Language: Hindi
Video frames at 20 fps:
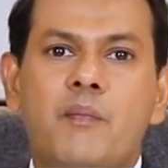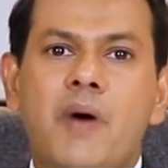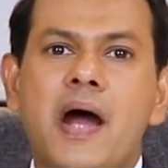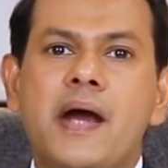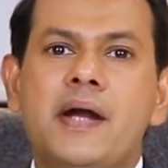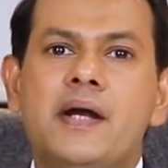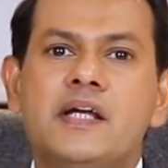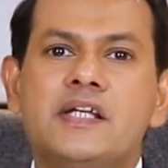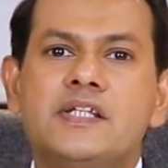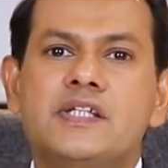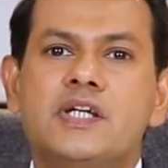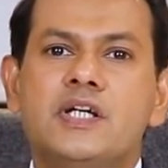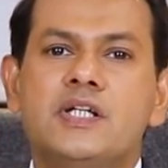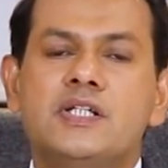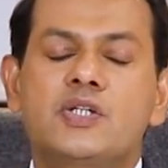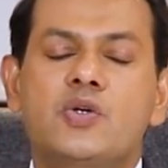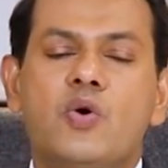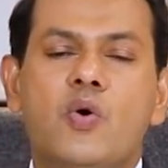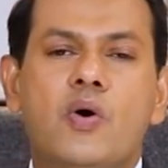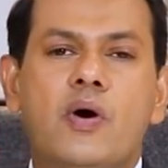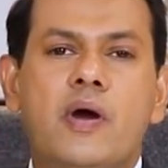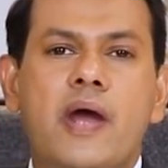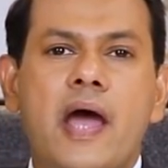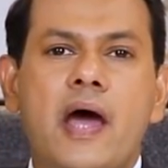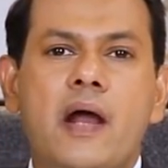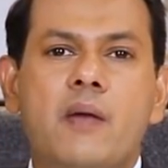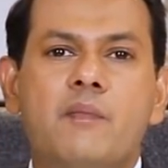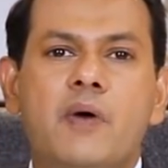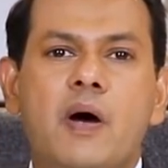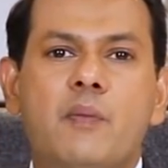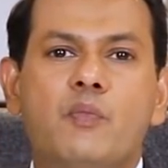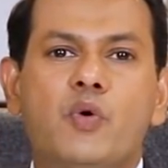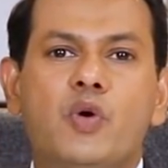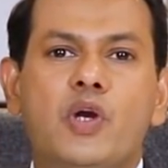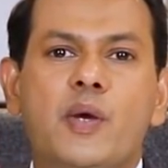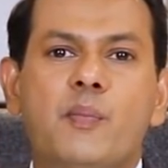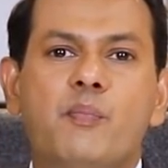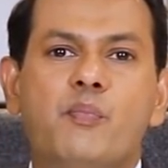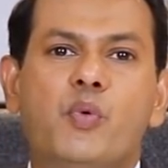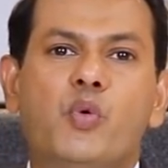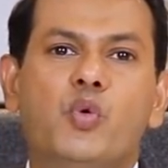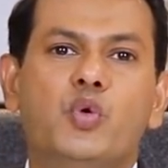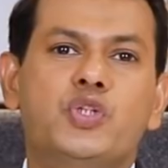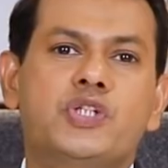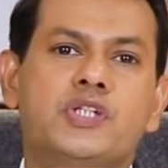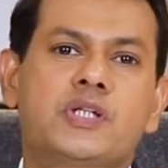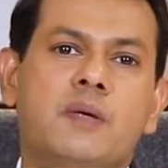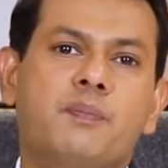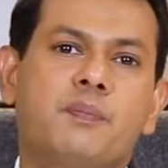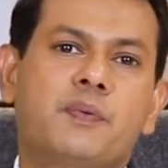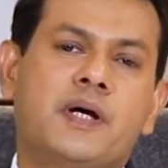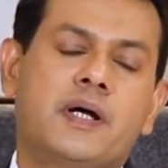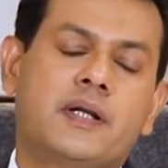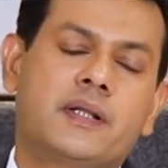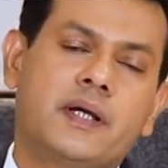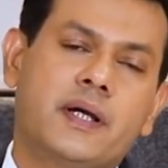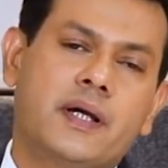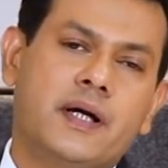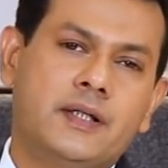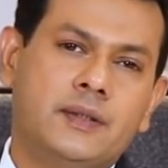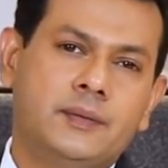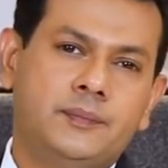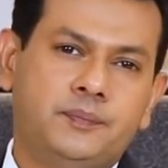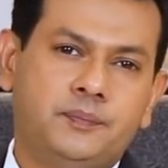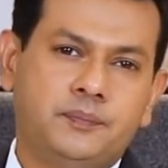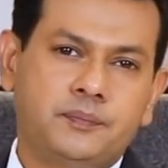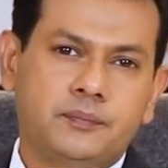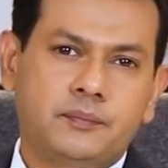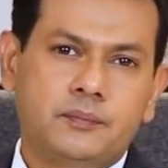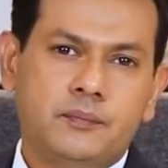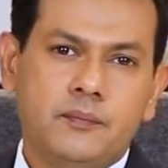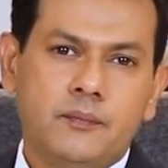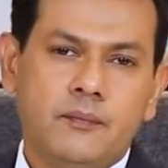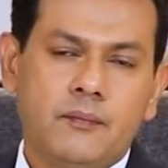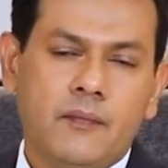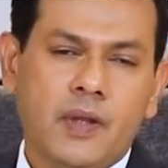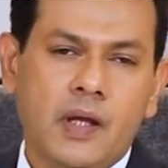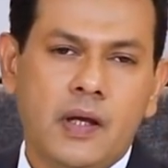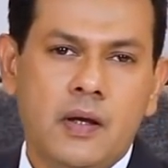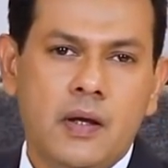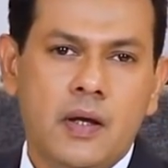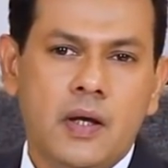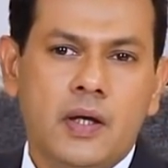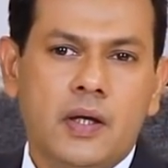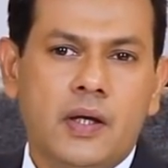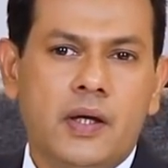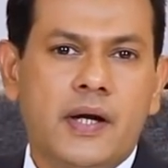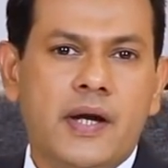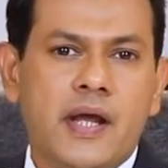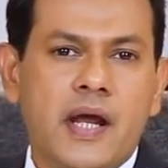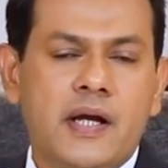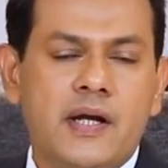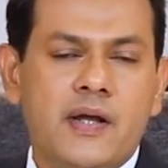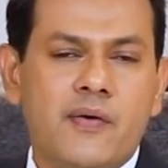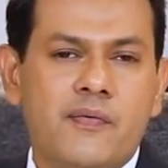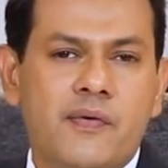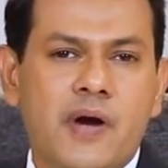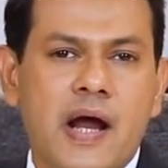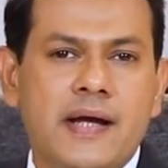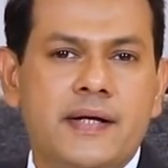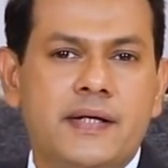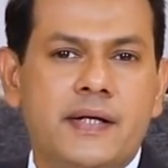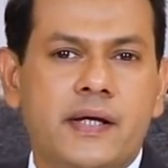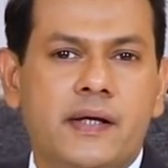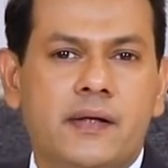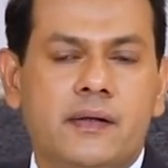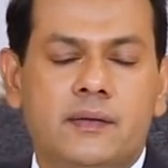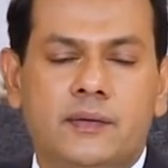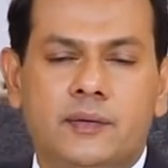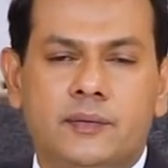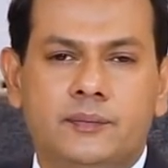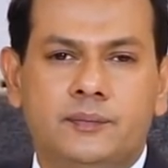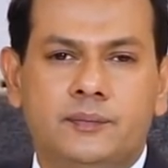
माइंड स्किल्स को गैर मामूली बूस्टअप कर देगा क्रिएटिव राइटिंग